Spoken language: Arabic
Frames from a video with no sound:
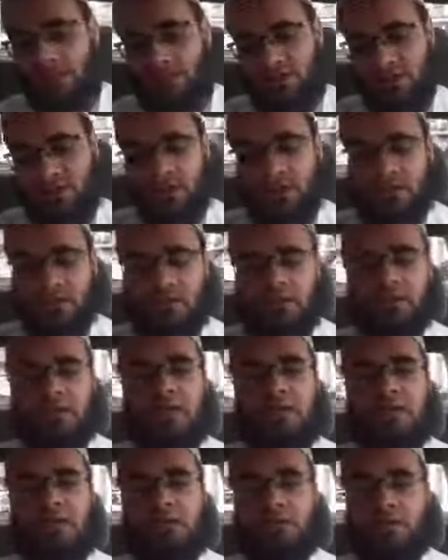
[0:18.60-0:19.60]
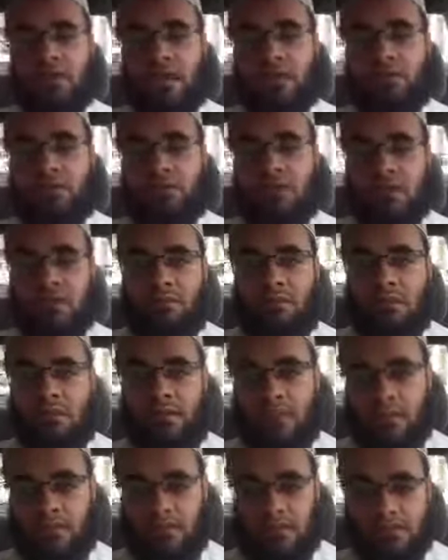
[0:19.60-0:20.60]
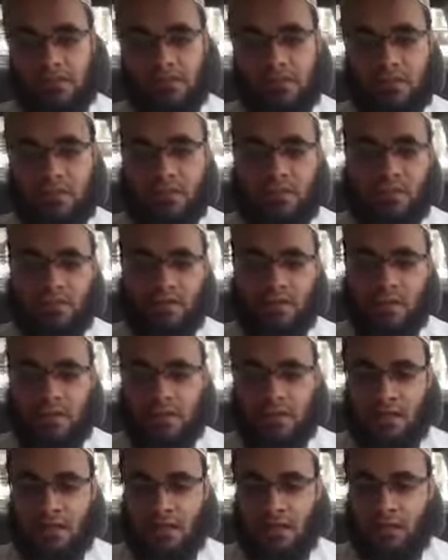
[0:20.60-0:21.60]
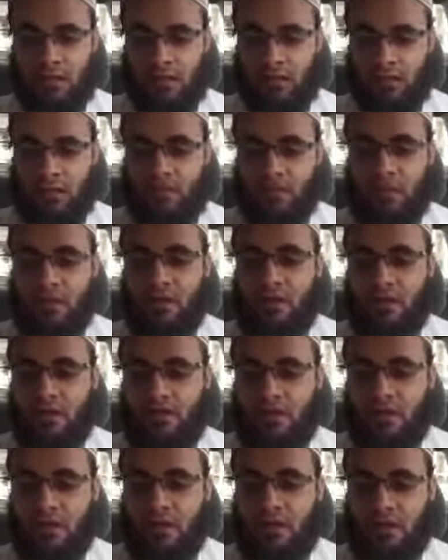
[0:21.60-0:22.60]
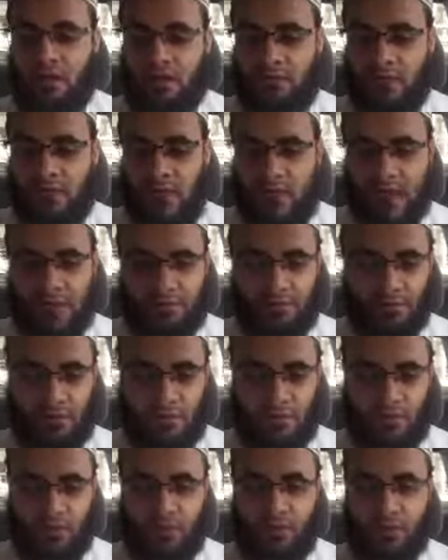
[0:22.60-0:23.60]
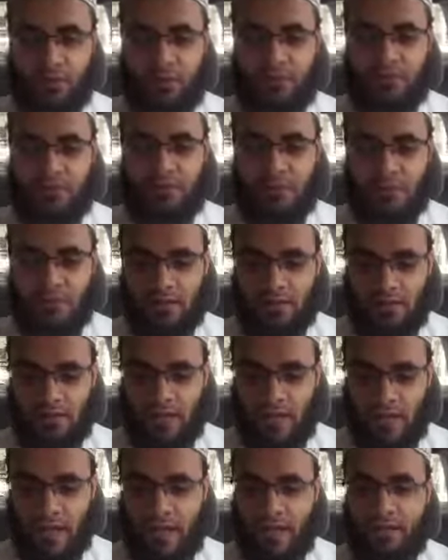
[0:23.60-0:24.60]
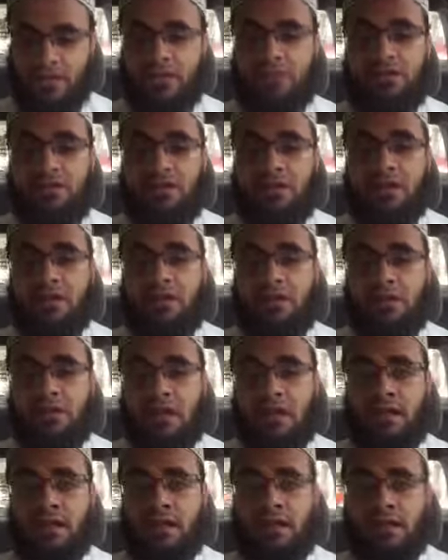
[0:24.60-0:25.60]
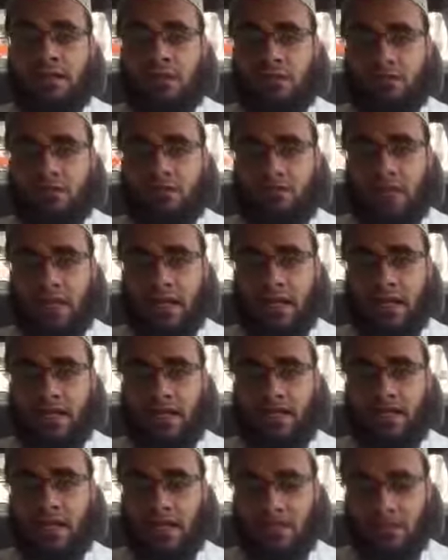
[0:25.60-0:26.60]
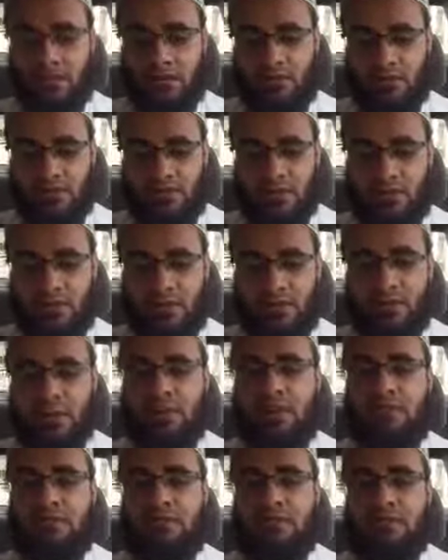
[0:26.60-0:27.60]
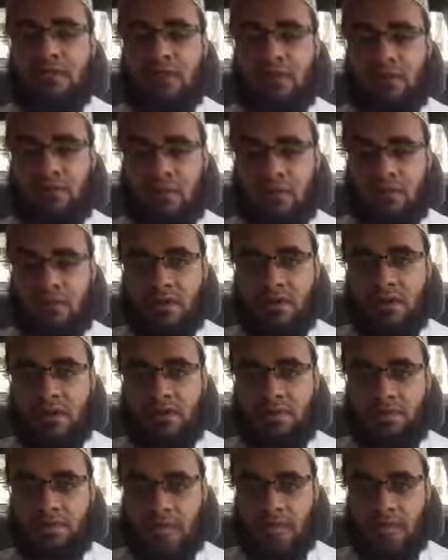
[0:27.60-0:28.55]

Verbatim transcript: الشيخ خالد بن عبد الرحمن المصري وفقه الله لمحابه ومراضيه هذا الشيخ كان يخرج مع أهل الدعوة والتبليغ سنين طويلة